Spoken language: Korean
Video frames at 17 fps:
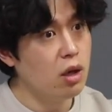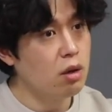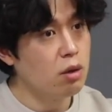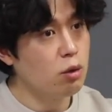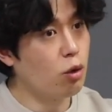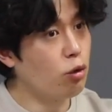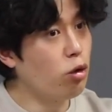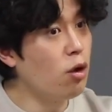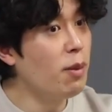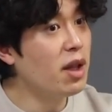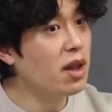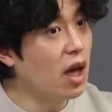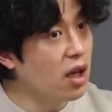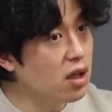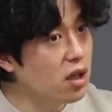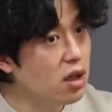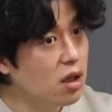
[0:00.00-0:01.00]
너 설마
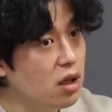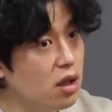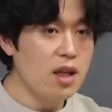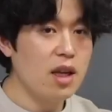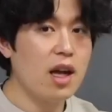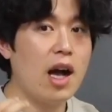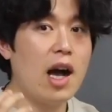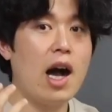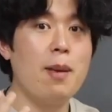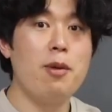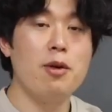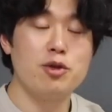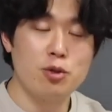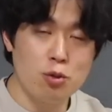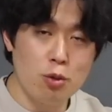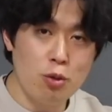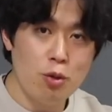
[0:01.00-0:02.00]
나를? 그
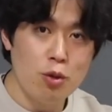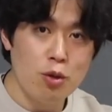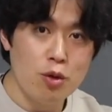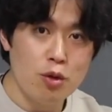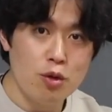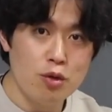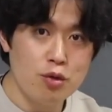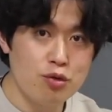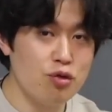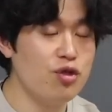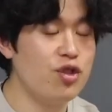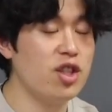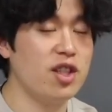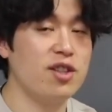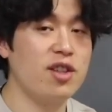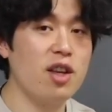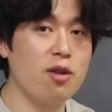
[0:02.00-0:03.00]
아버지도
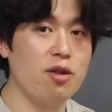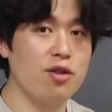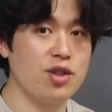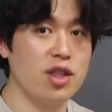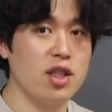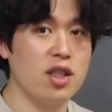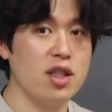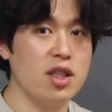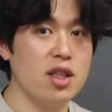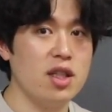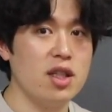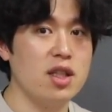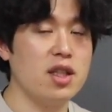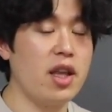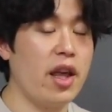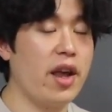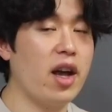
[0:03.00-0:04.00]
눈치를 챈 거지.
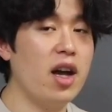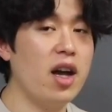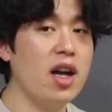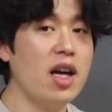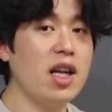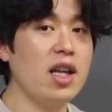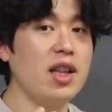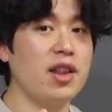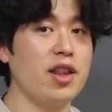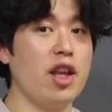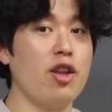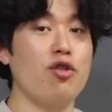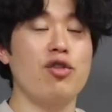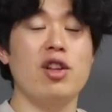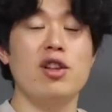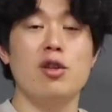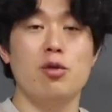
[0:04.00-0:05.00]
얘가 내
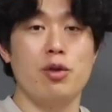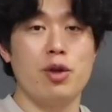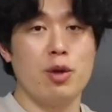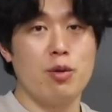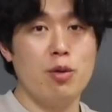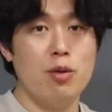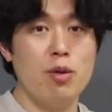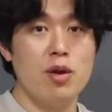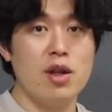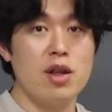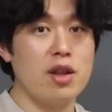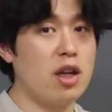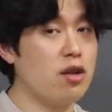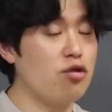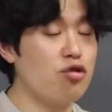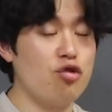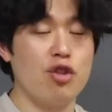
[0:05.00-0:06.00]
유산을 노리고
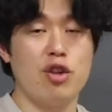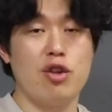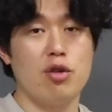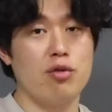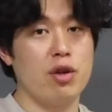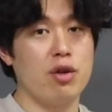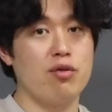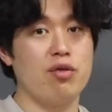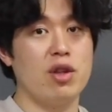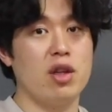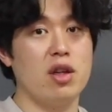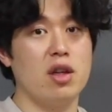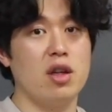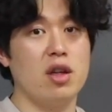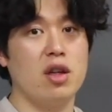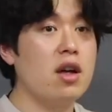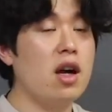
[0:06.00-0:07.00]
나를 죽이려고 했구나.
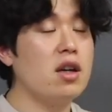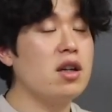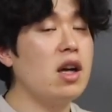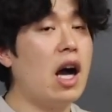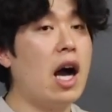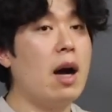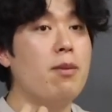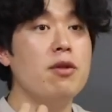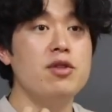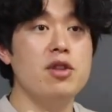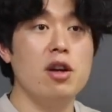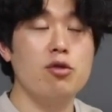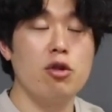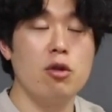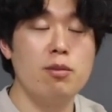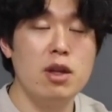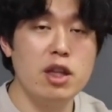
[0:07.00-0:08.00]
그러니까 아버지가
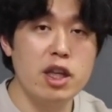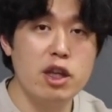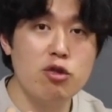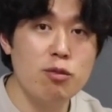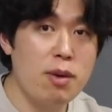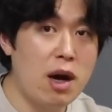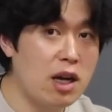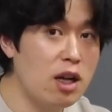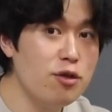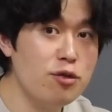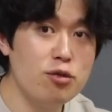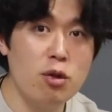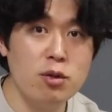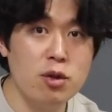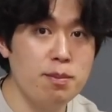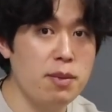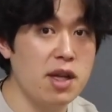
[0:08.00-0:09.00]
정말 이루 말할 수
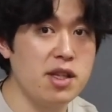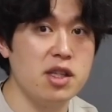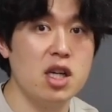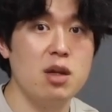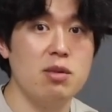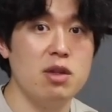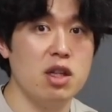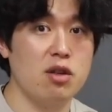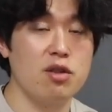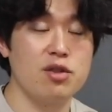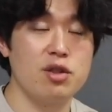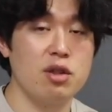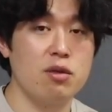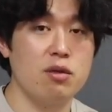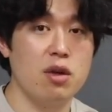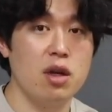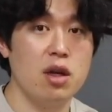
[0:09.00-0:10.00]
없는 배신감을 느꼈을
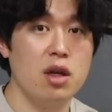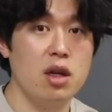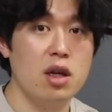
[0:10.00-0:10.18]
거야.